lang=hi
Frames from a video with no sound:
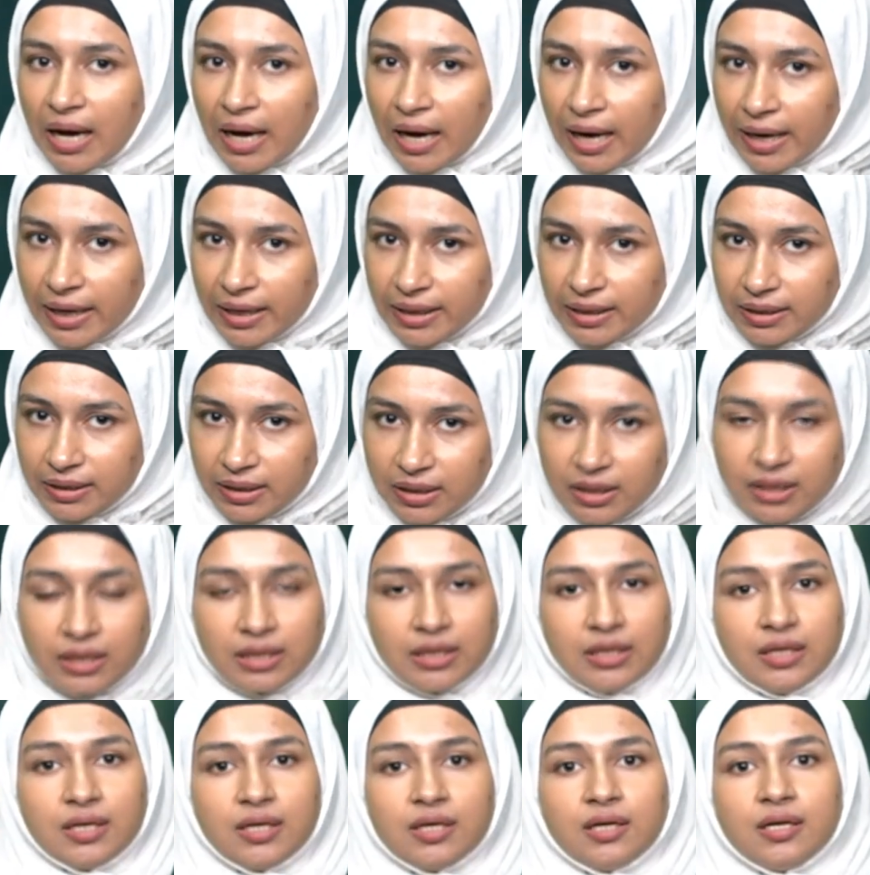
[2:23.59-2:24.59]
आएगी
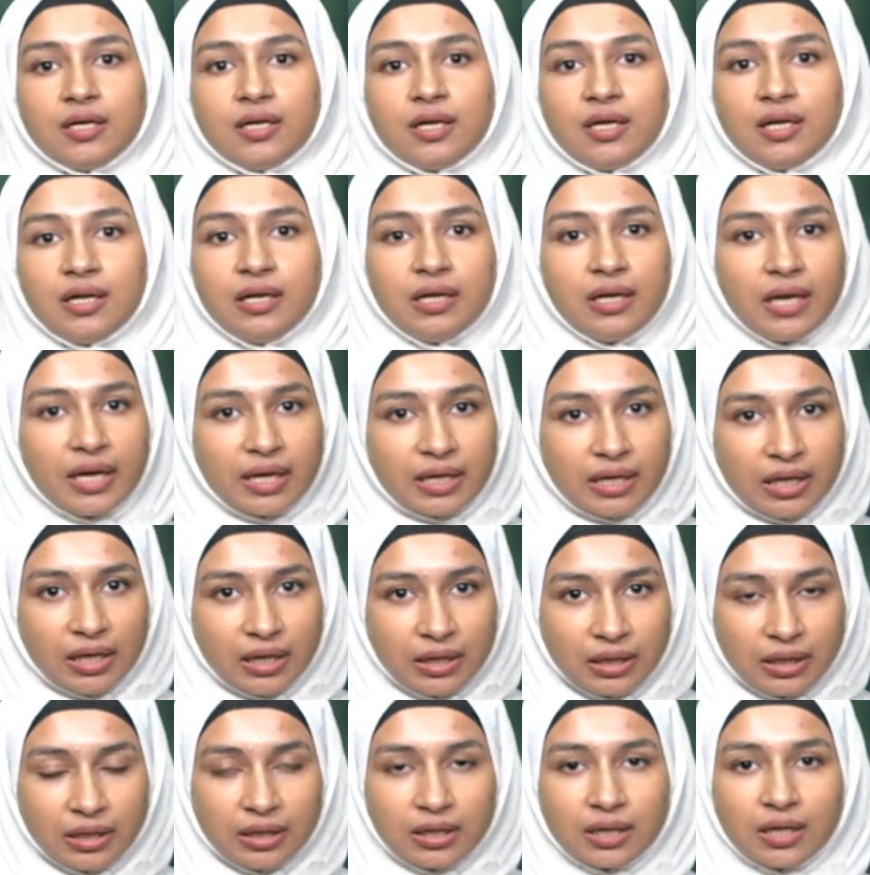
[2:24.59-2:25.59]

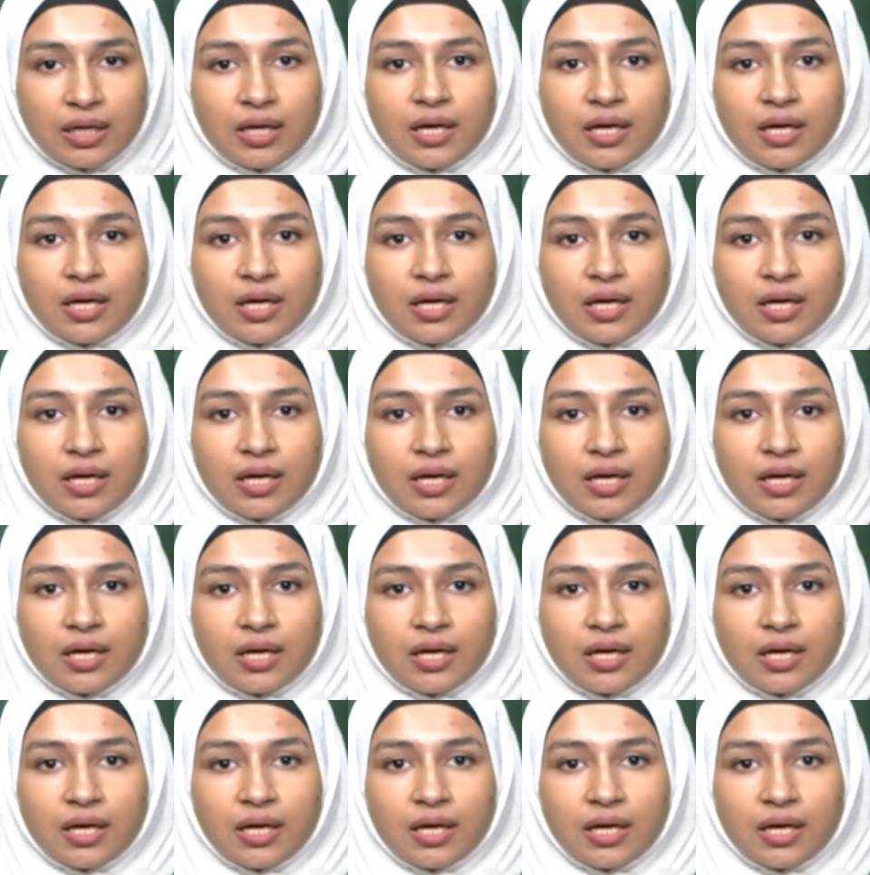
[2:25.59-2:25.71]
लेकिन